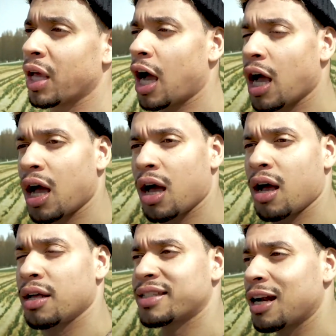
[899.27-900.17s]

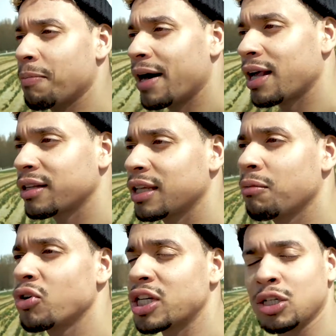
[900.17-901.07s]
ah, salvar de
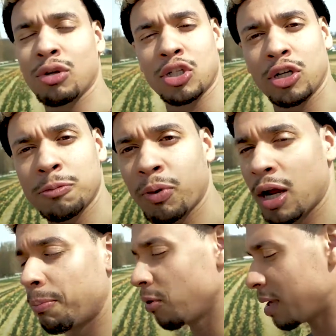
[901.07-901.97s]
muchas situaciones, por ejemplo,